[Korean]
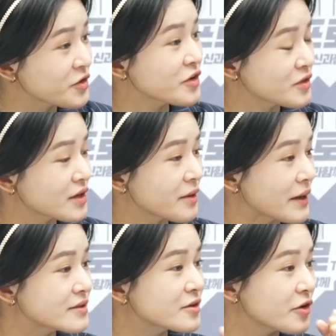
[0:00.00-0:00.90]
연결되게
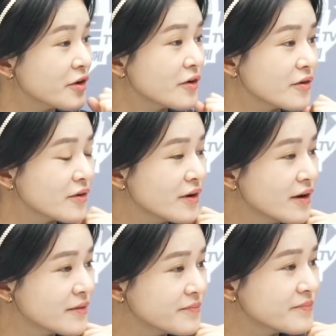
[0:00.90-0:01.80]
만들어요.
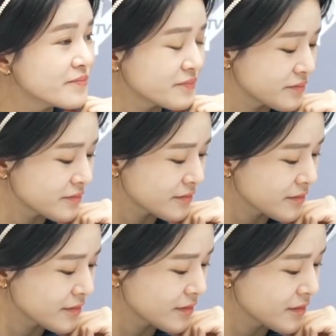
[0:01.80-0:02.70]
네, 맞습니다. 음. 그래서